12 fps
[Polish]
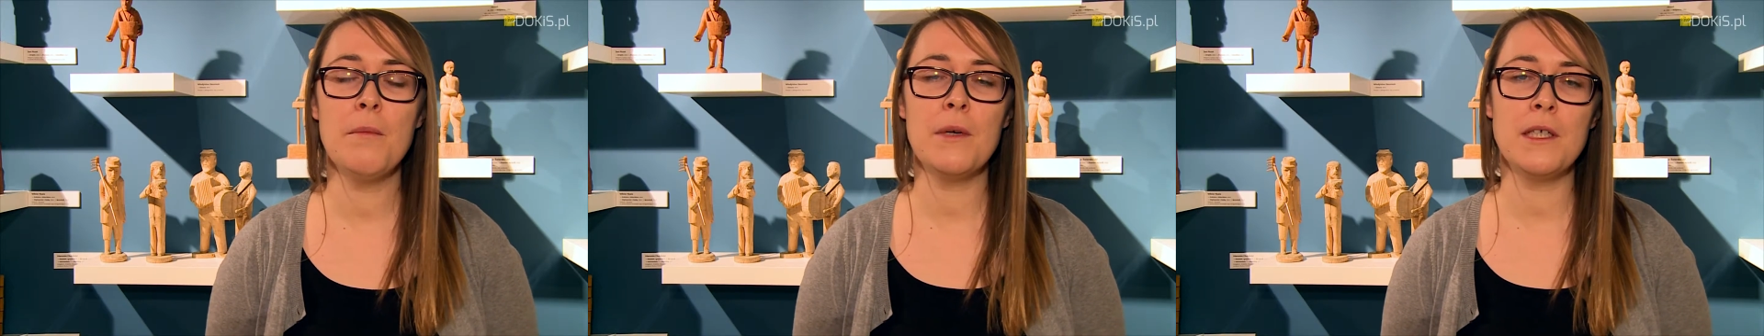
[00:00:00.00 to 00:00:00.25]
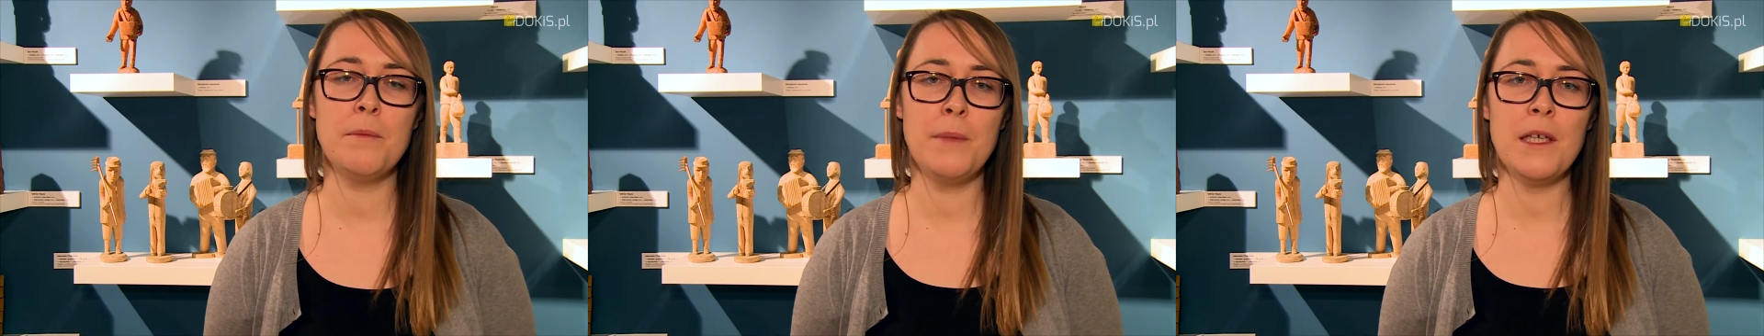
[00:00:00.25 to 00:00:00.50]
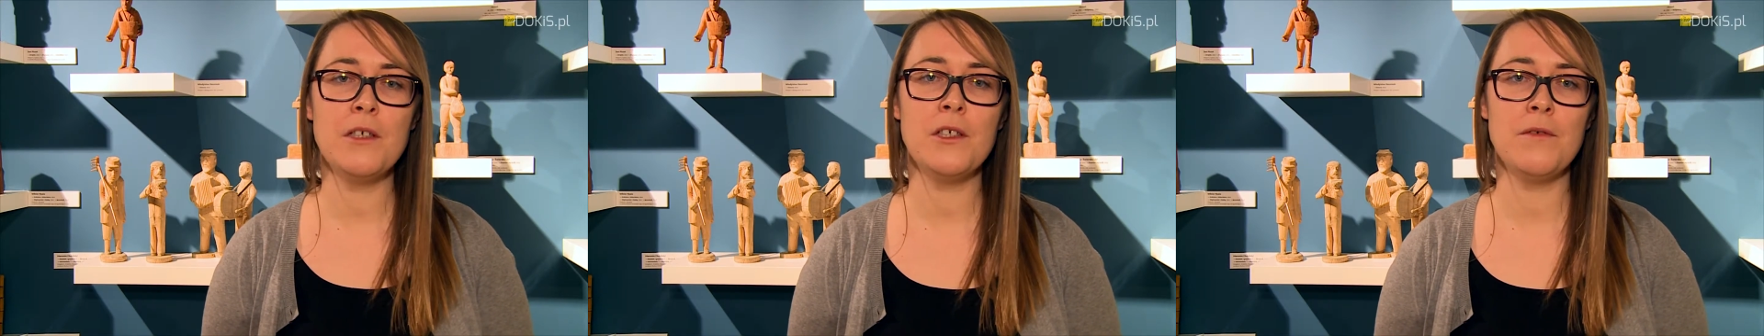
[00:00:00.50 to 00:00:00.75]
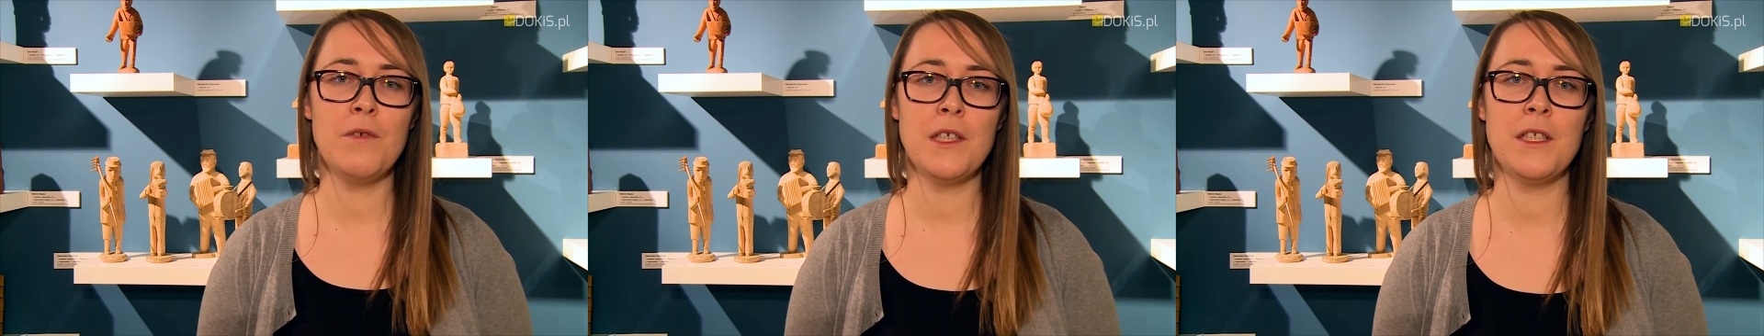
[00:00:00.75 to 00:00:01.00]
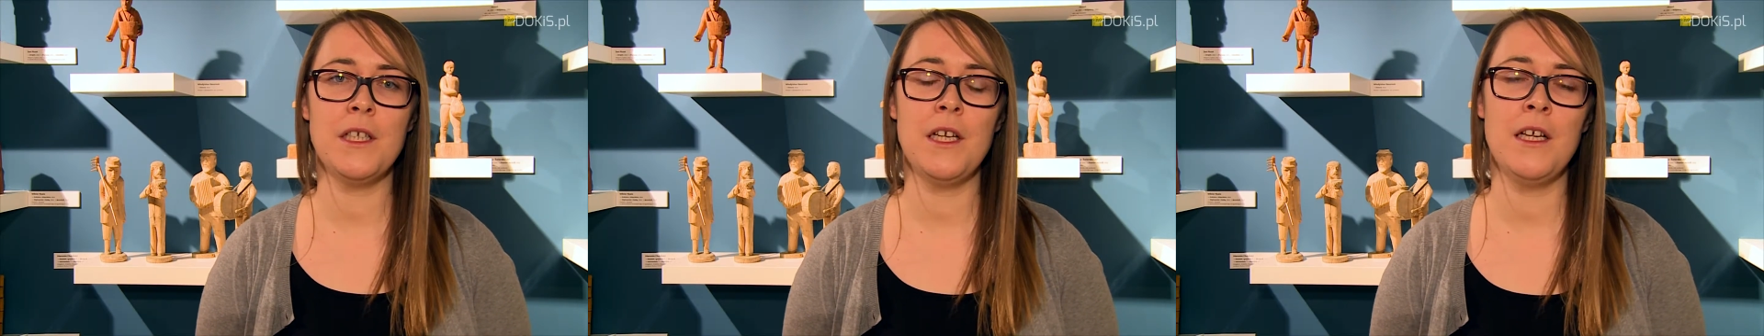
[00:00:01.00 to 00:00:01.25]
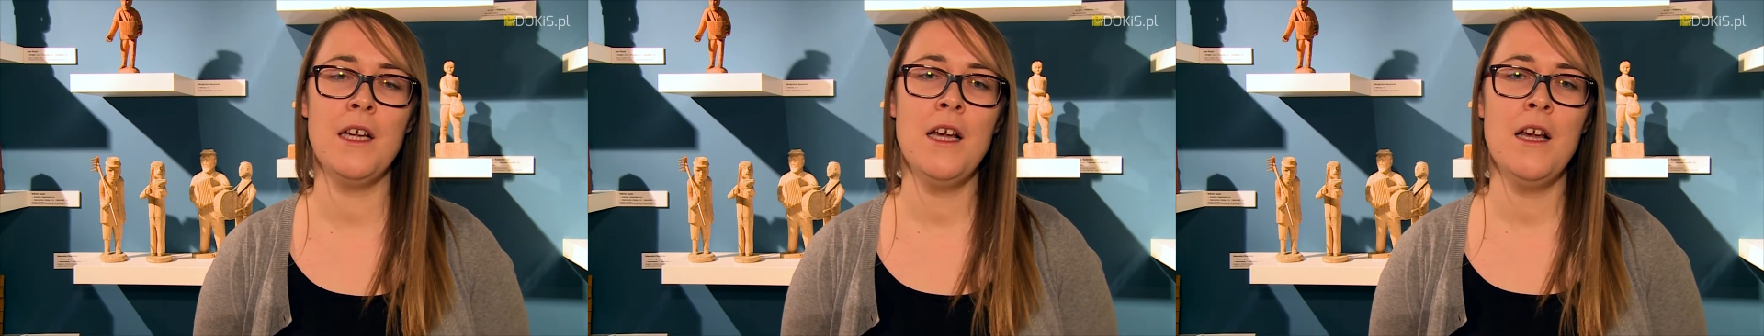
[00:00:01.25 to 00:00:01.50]
po raz pierwszy
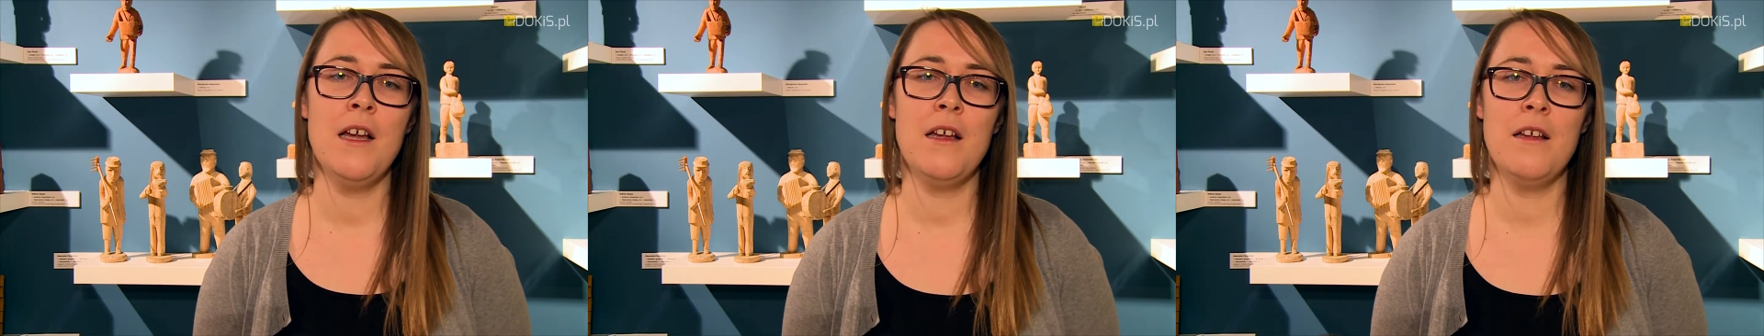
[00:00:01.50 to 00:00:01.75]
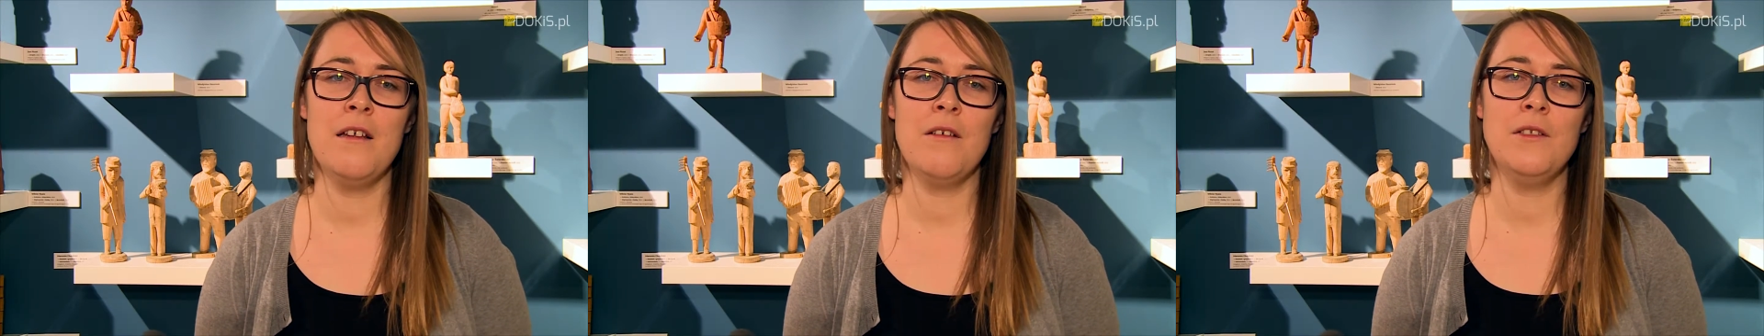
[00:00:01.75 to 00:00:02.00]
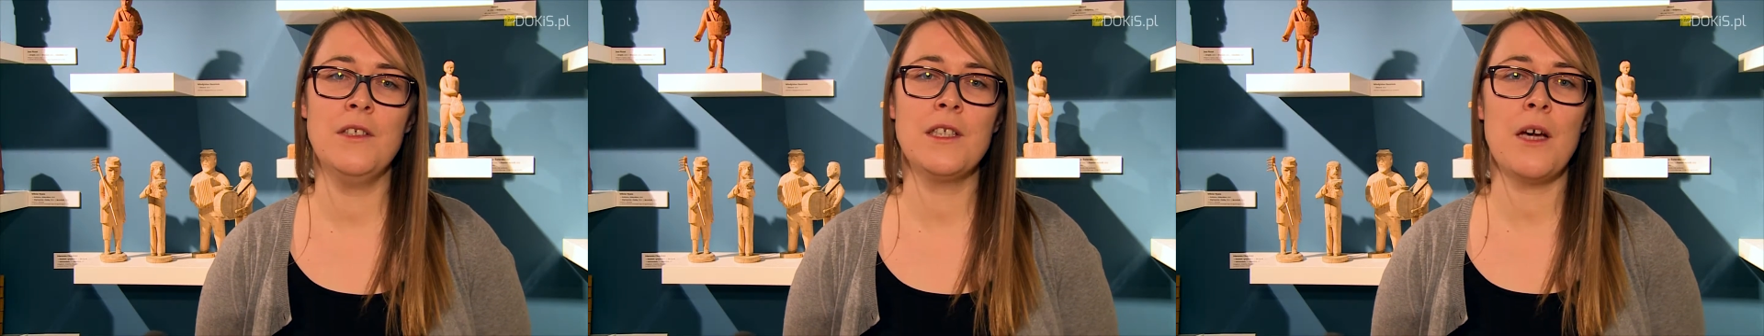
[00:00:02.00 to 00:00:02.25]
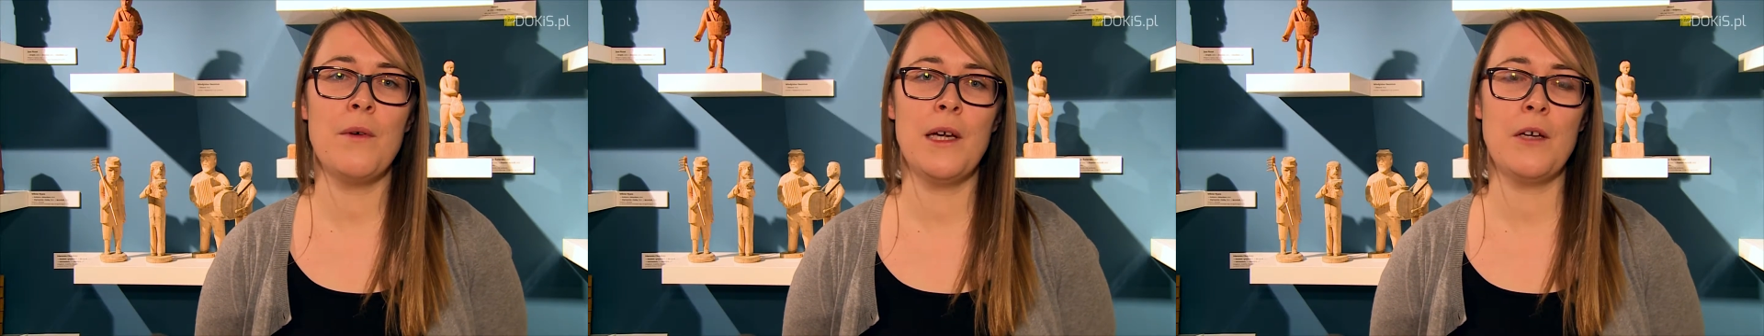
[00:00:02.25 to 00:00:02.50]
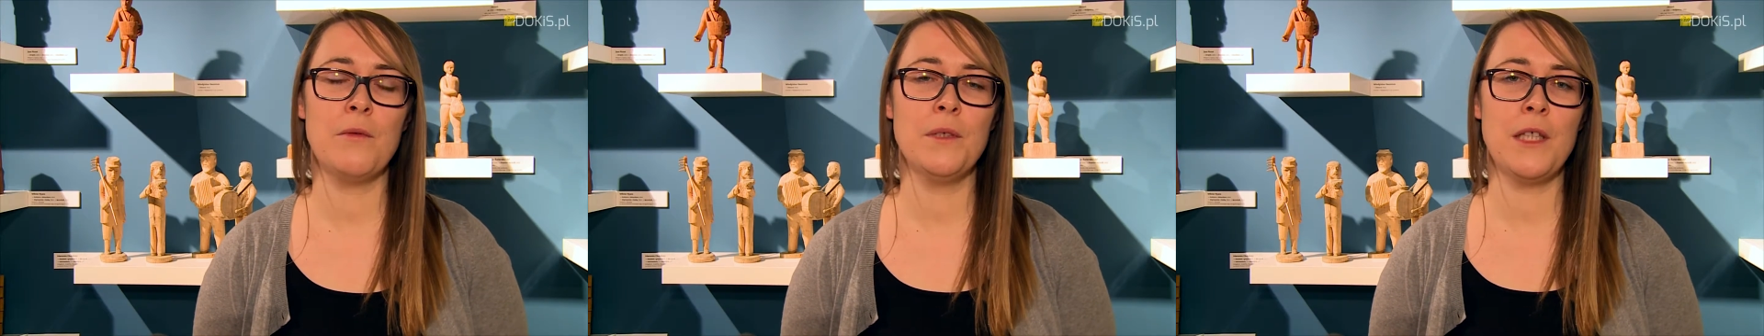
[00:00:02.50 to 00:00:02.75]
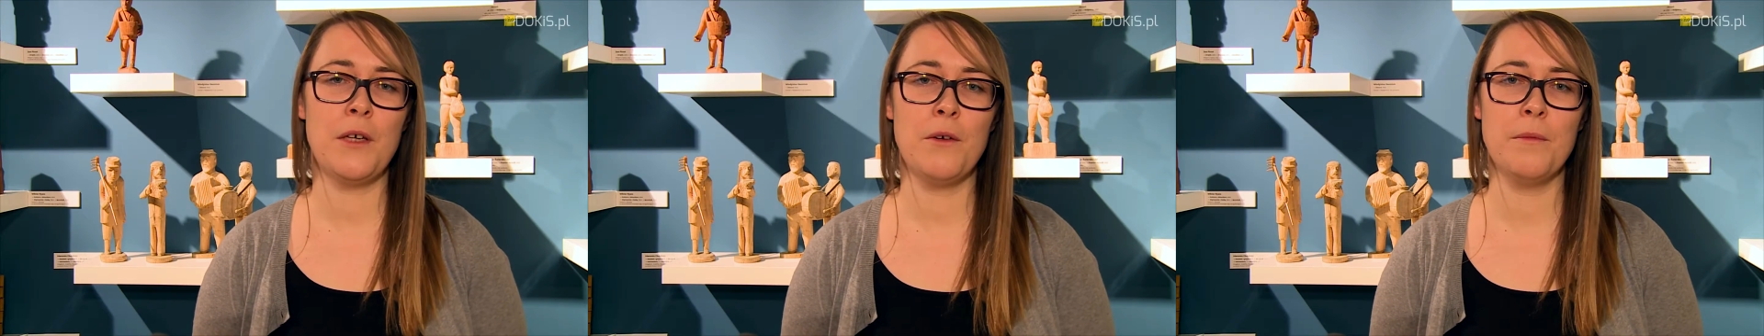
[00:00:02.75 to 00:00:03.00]
właśnie e, odzyskała
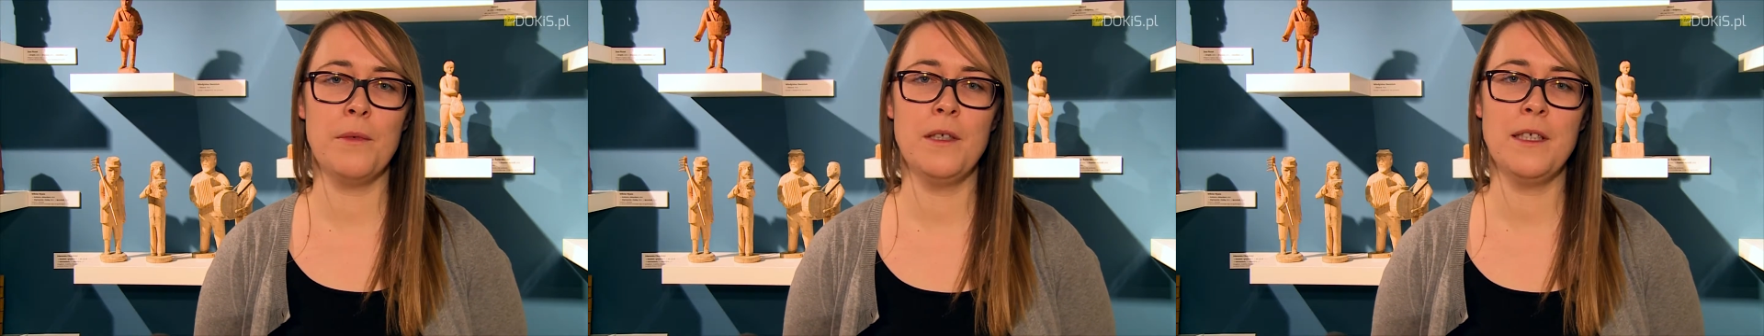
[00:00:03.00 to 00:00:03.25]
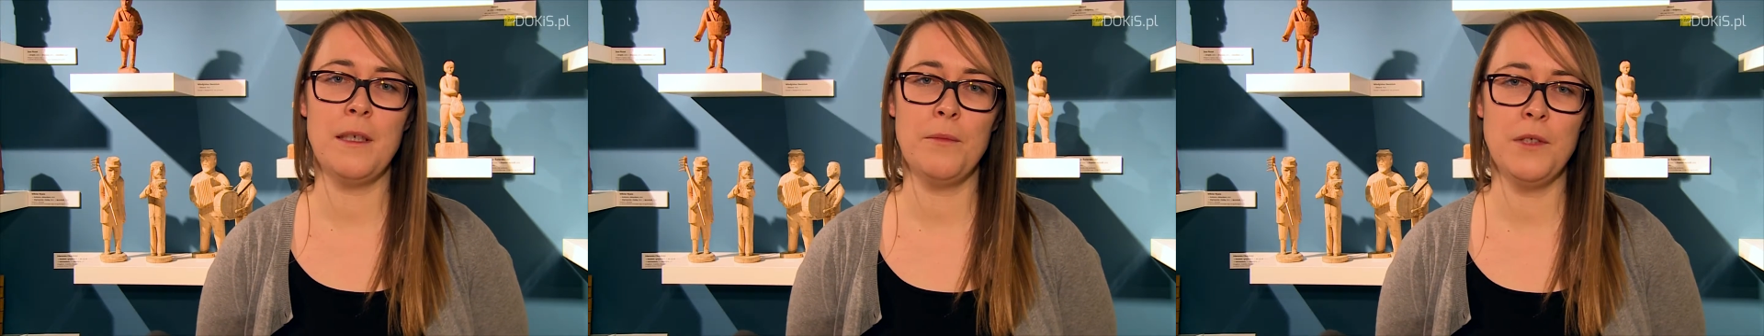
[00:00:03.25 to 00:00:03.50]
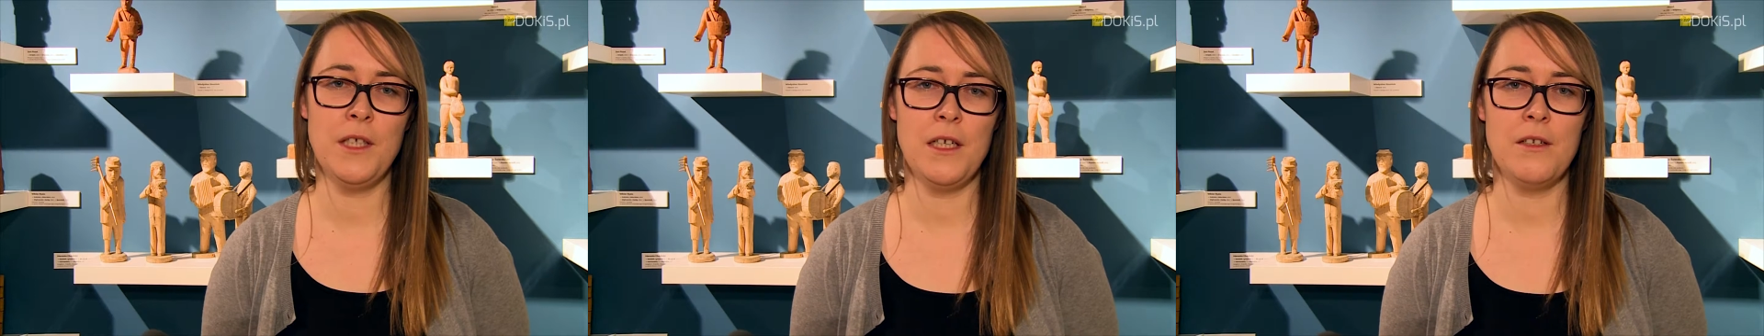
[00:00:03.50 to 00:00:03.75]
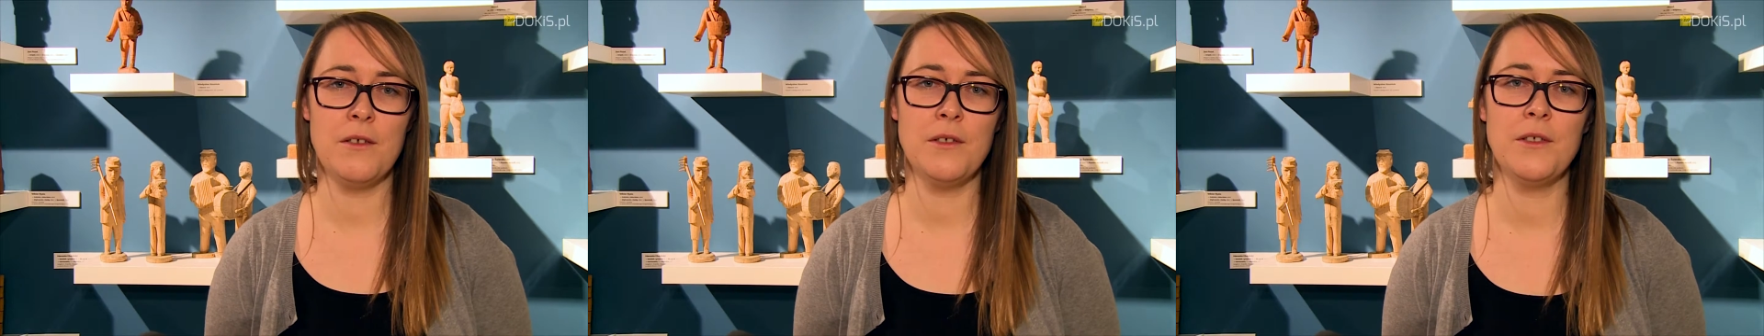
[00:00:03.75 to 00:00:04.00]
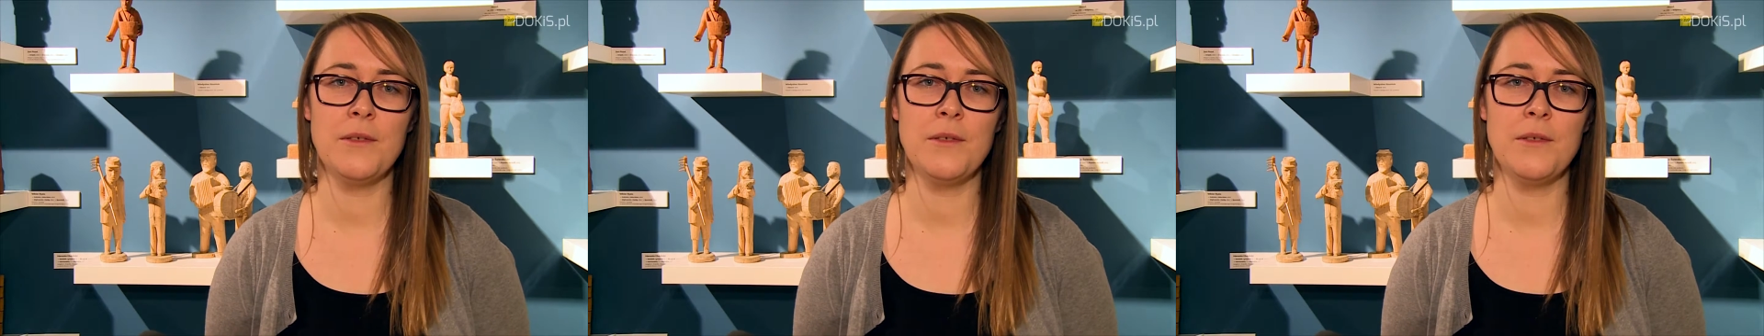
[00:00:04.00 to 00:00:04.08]
jakąś taką samodzielność.